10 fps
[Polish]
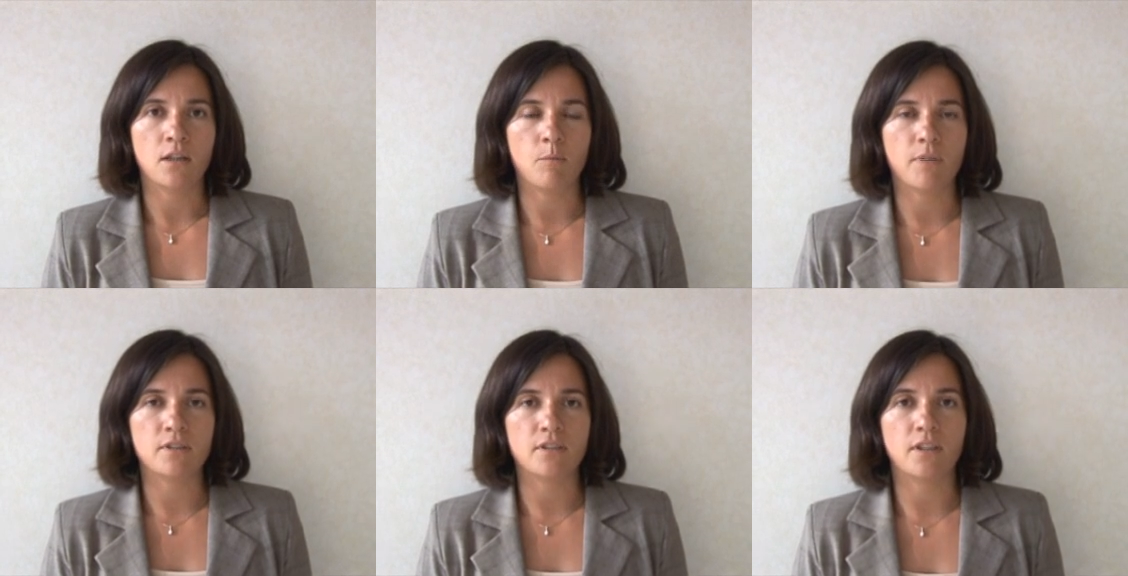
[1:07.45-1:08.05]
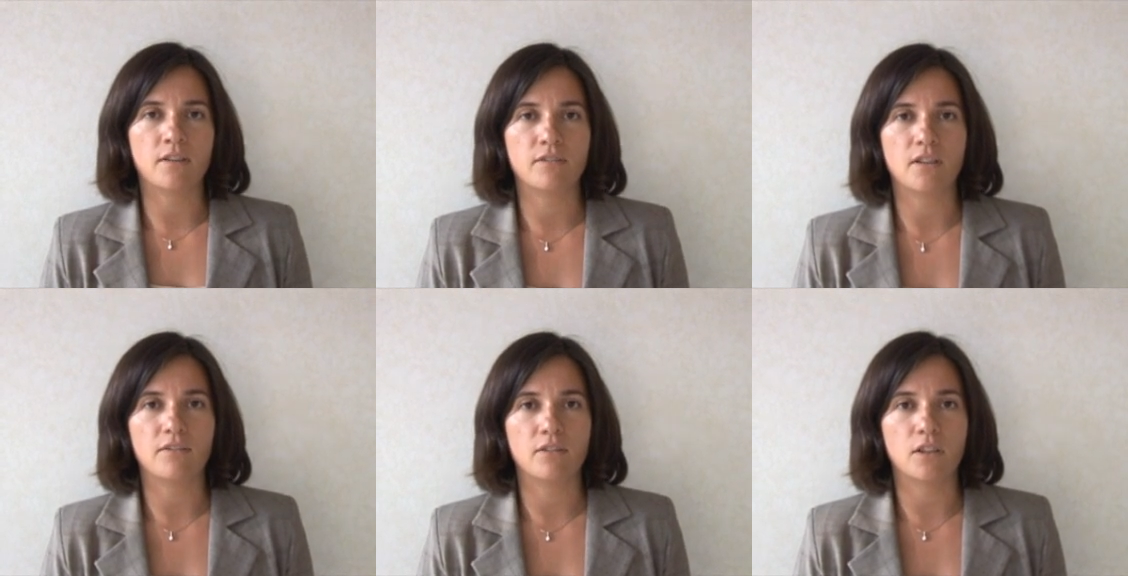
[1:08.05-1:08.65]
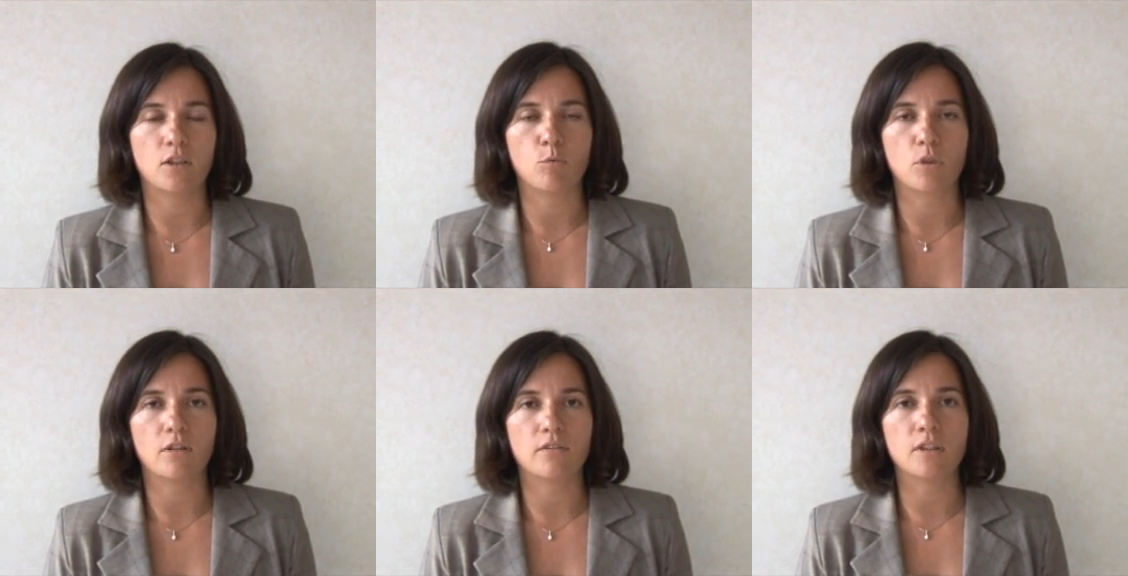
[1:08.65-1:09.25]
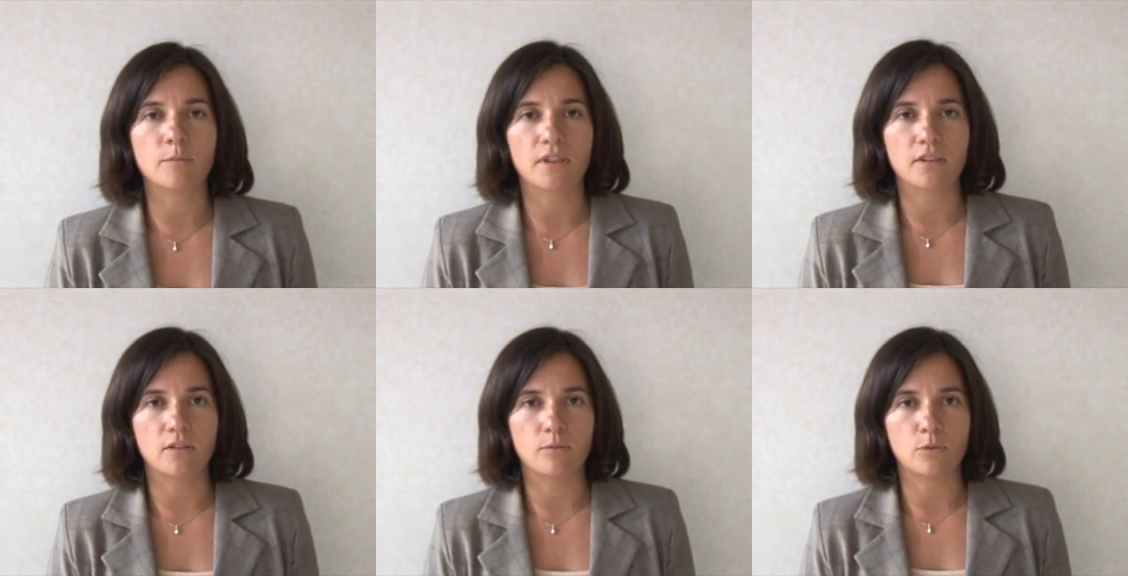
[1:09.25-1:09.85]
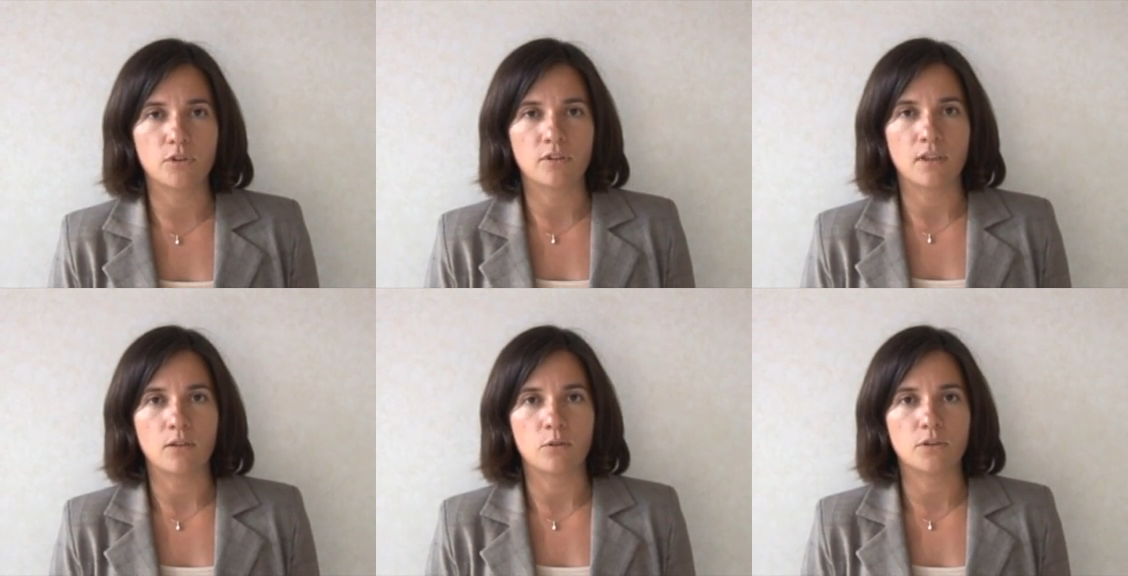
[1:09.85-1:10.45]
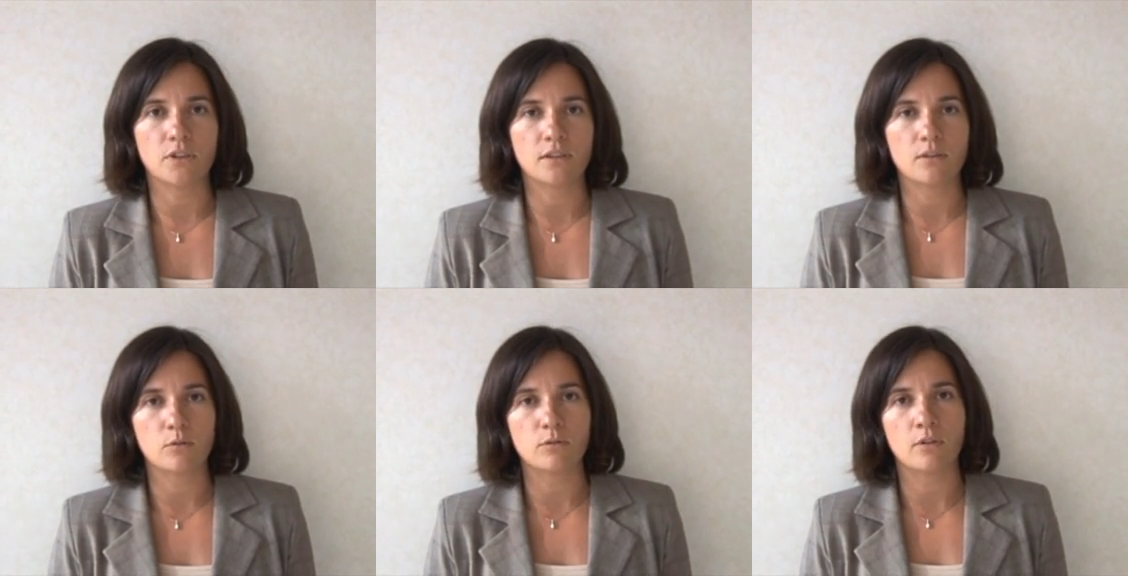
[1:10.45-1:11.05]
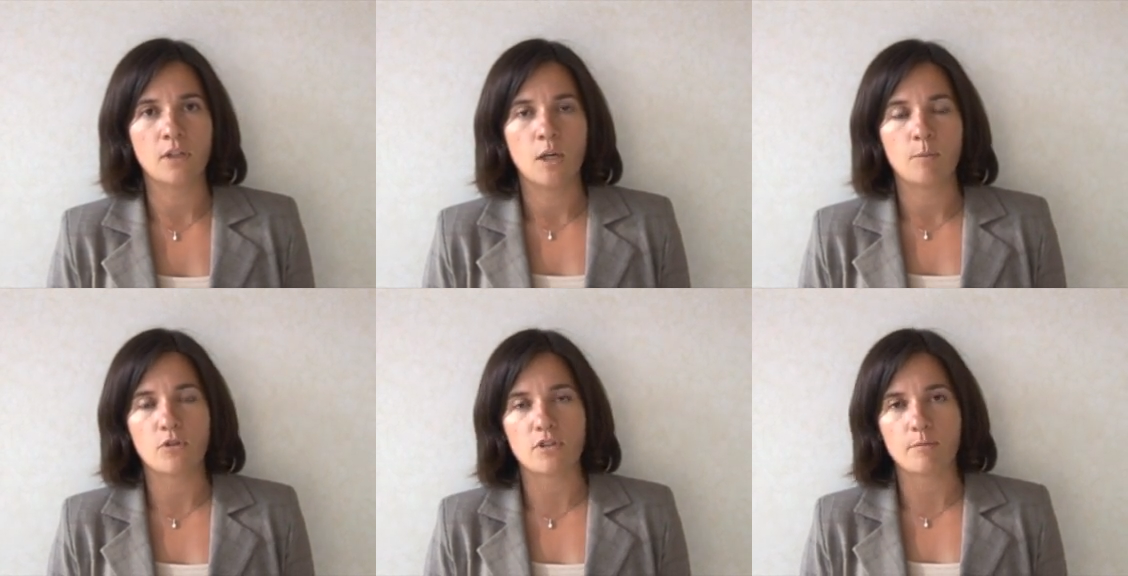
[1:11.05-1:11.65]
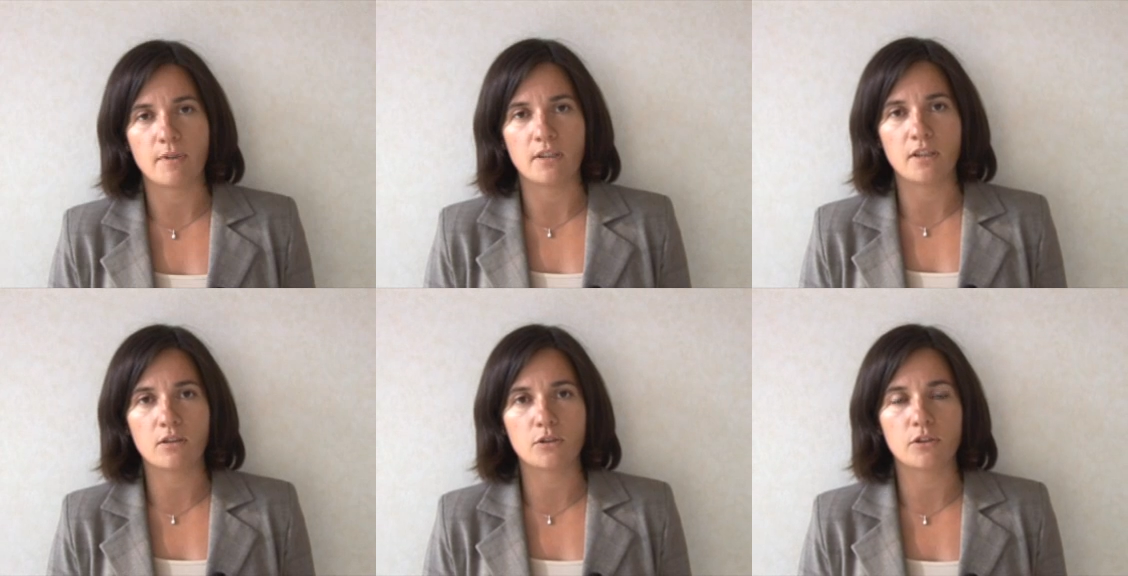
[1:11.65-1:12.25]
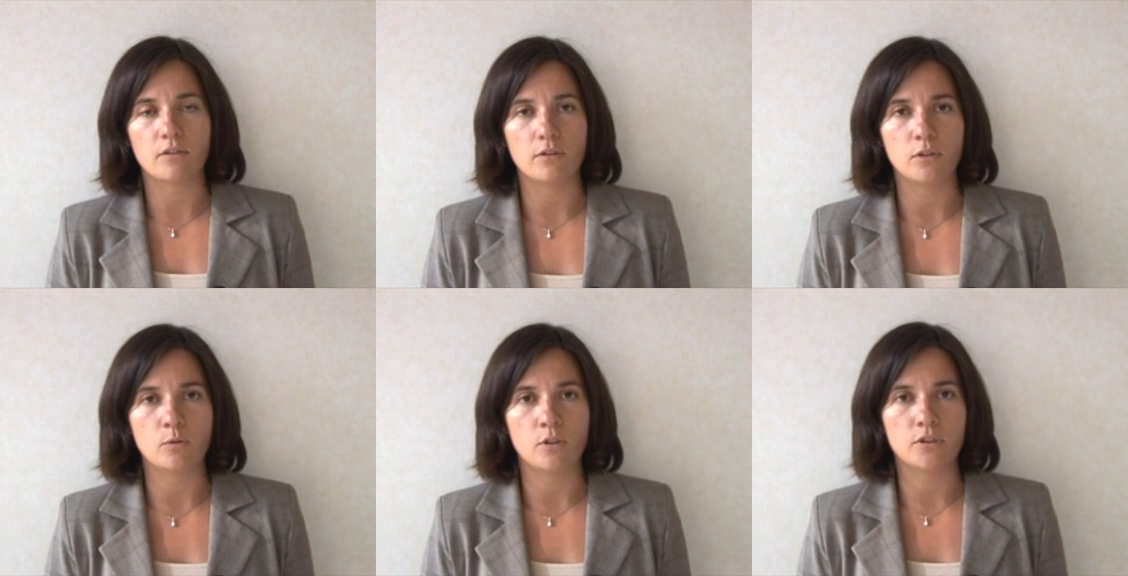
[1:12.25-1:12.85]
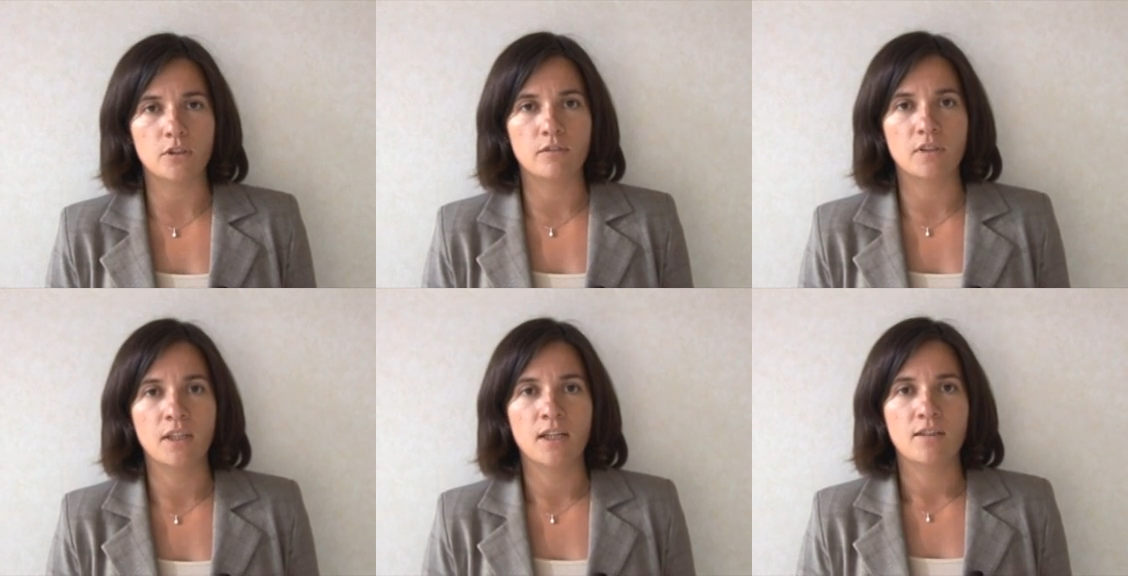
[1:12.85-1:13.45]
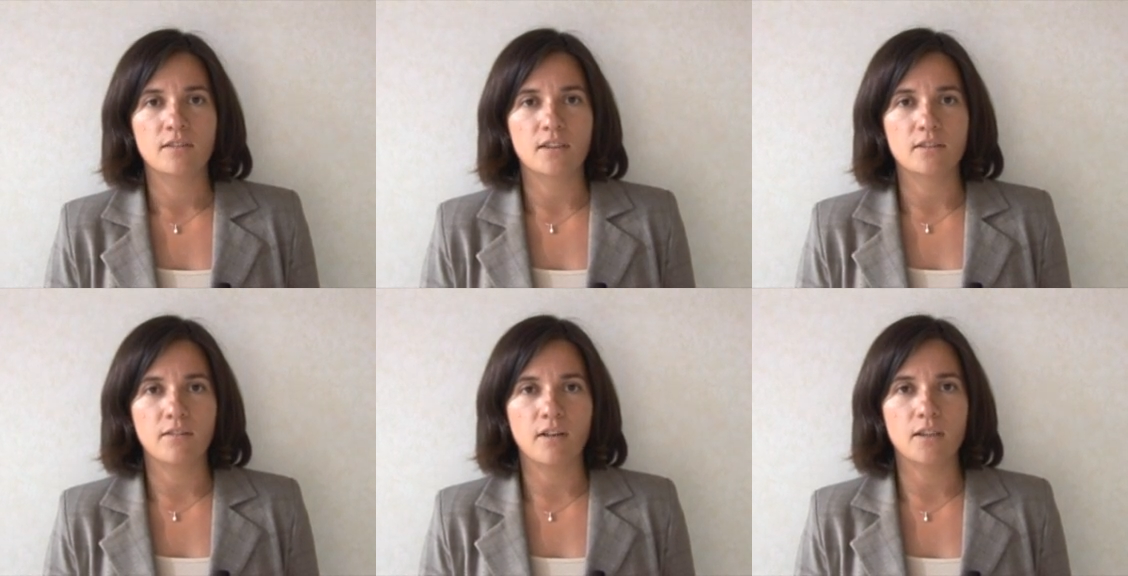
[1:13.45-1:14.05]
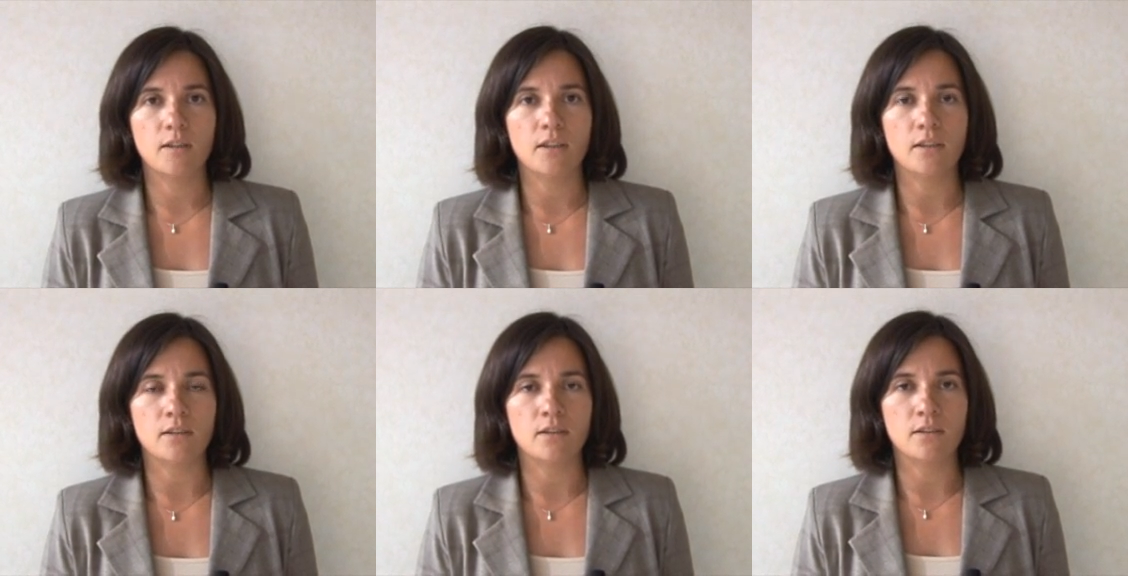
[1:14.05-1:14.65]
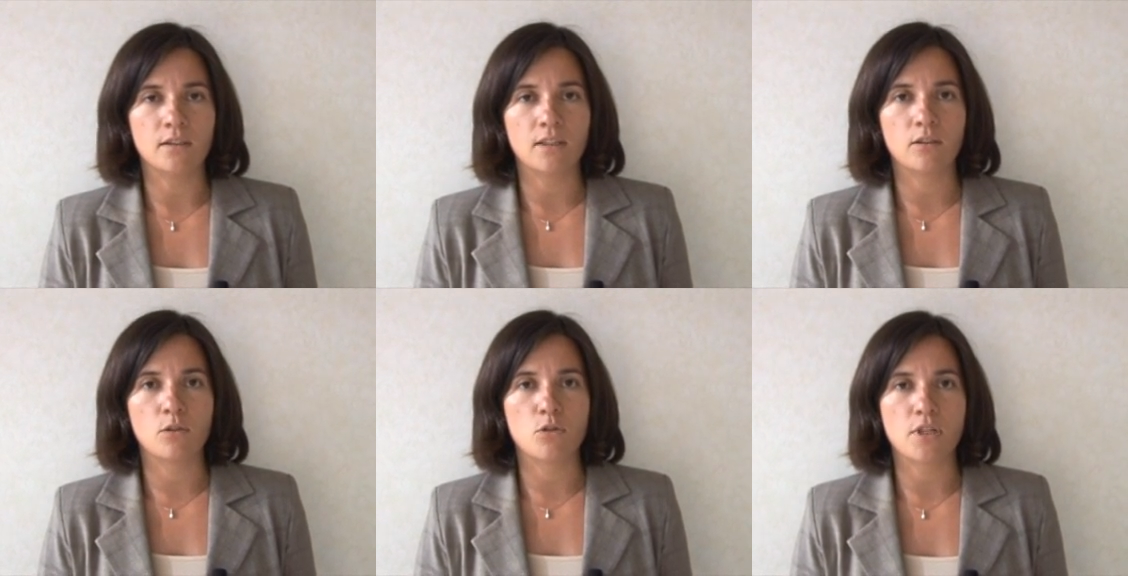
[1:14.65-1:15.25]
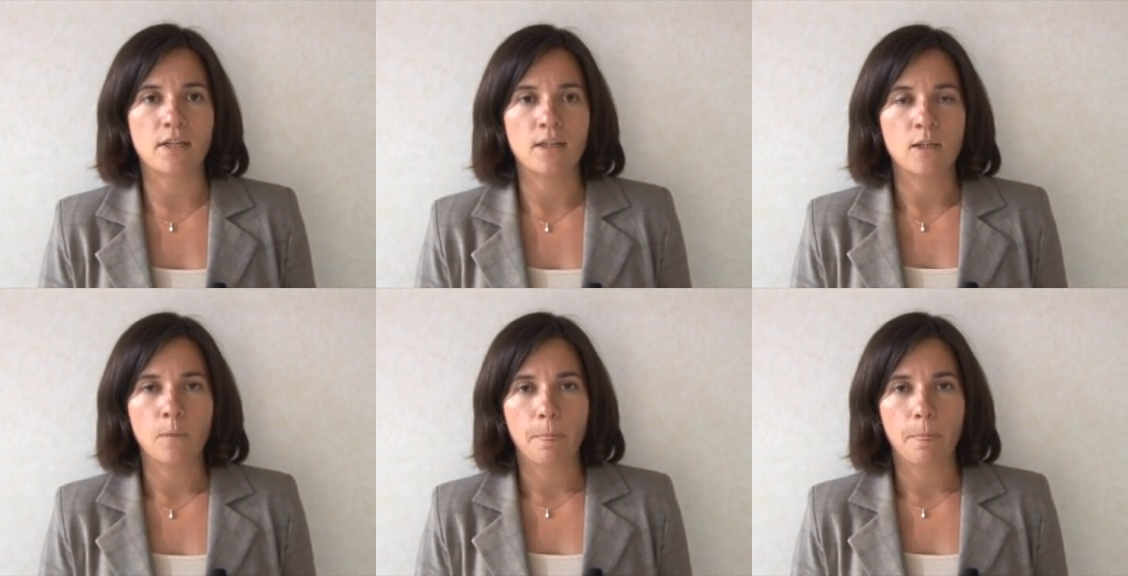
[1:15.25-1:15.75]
Obecnie w telefonach komórkowych nie ma takiej funkcjonalności, a zarówno podczas badań jakościowych i ilościowych wskazywali na to, że